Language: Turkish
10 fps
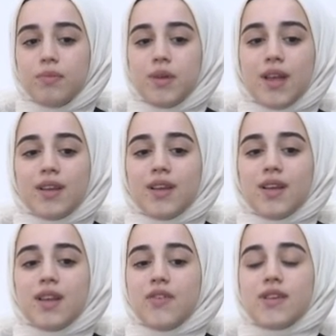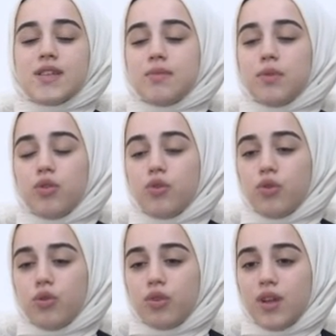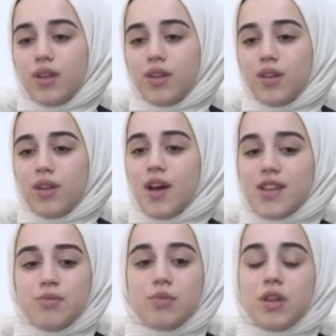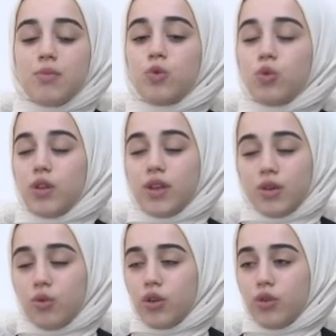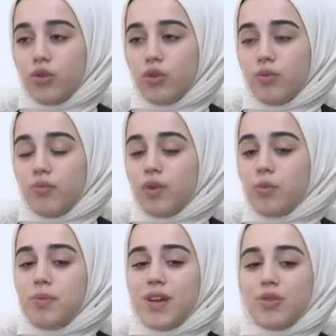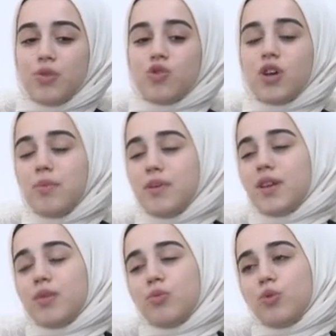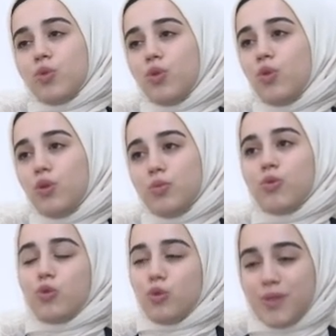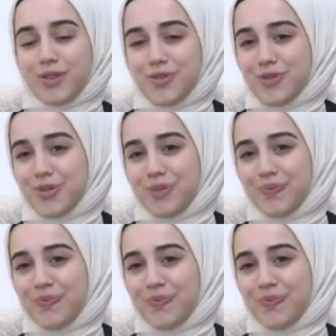Bir anda nefesim gidiyor uykudan, ağzım dilim kuruyarak uyanıyorum ve bir an önce ameliyatım olup kurtulmak istiyorum.